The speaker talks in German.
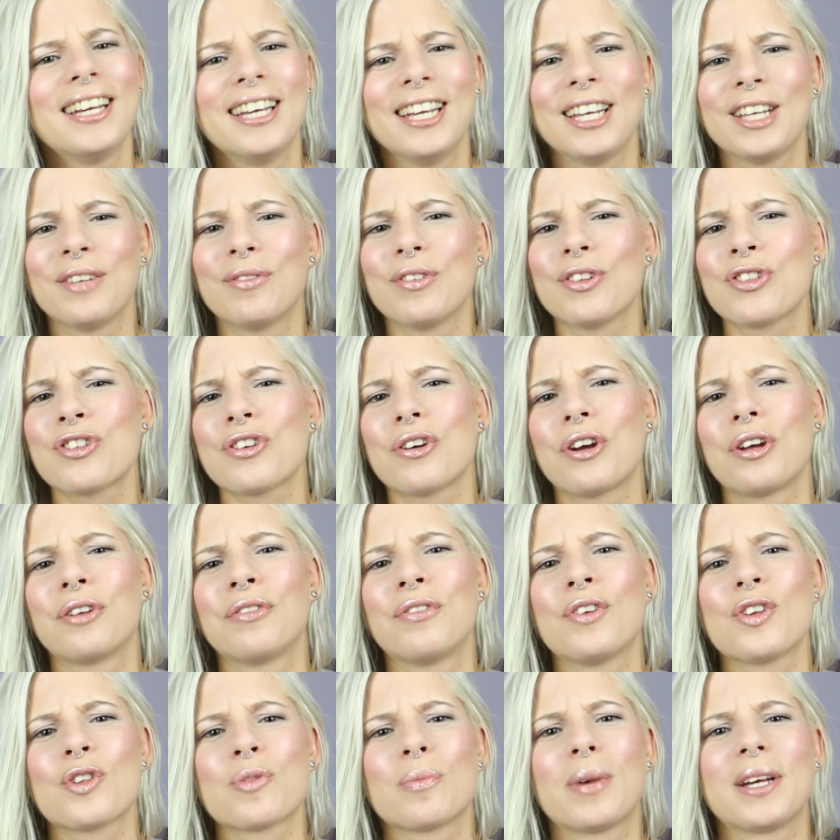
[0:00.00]
Ich wünsche
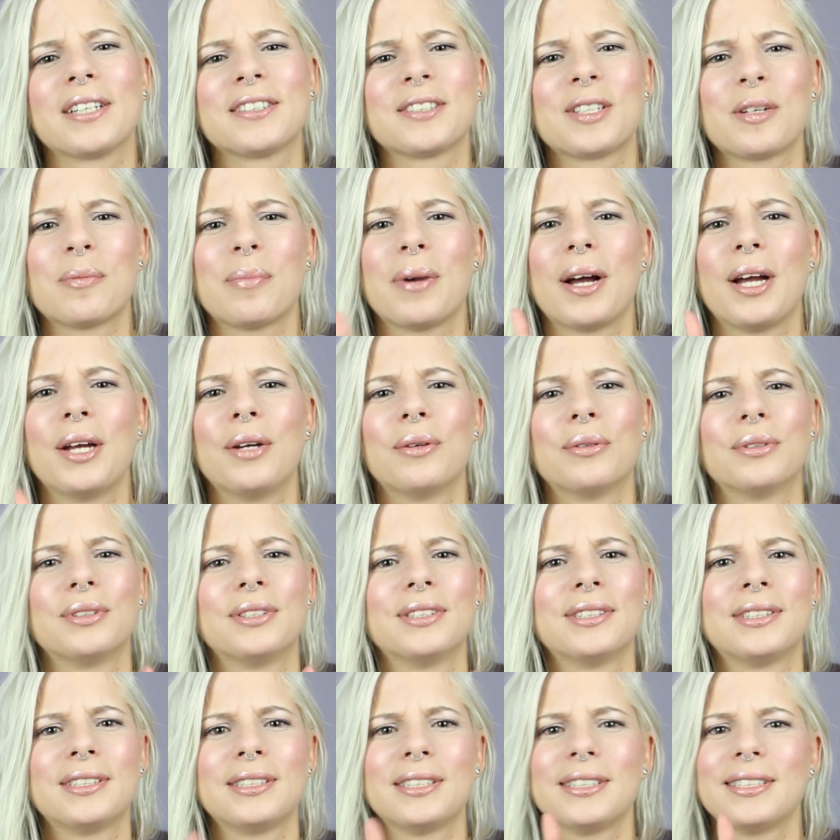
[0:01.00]
euch viel Spaß dabei
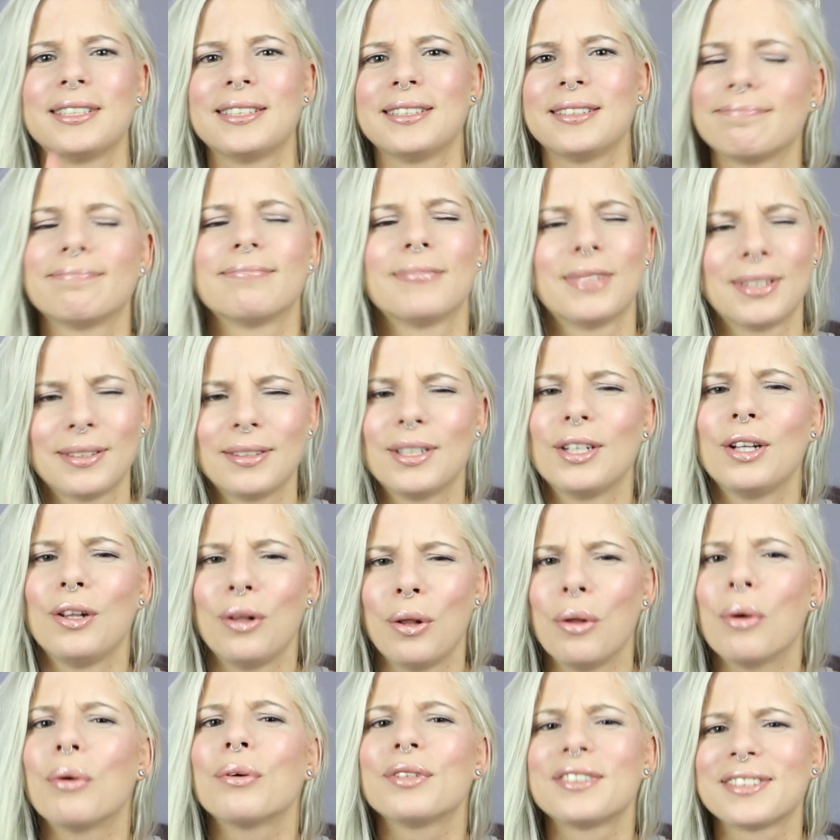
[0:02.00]
und äh,
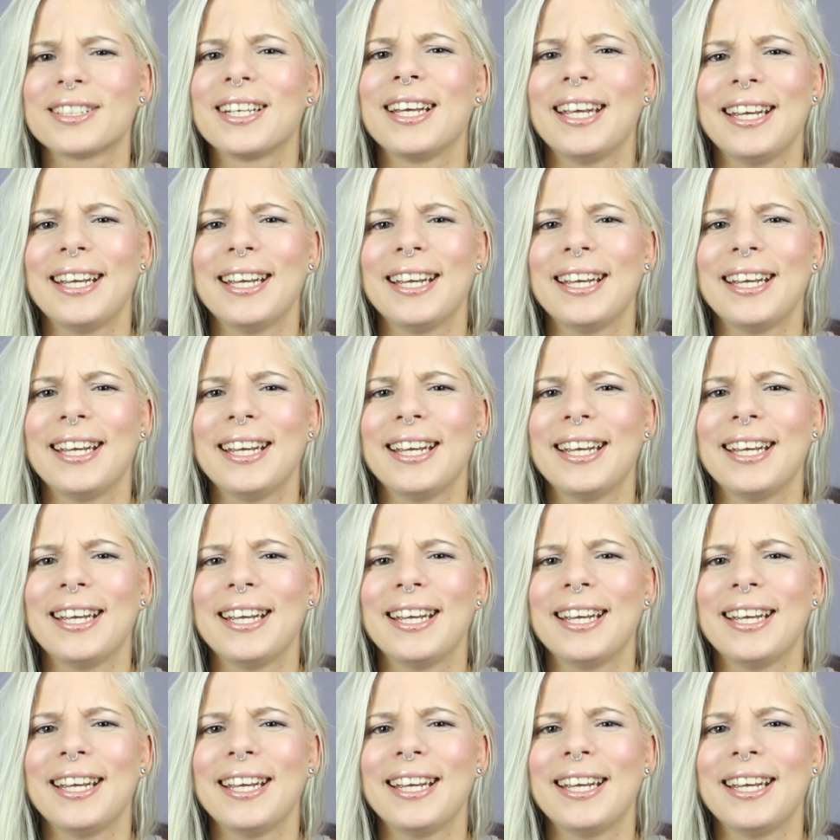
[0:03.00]
los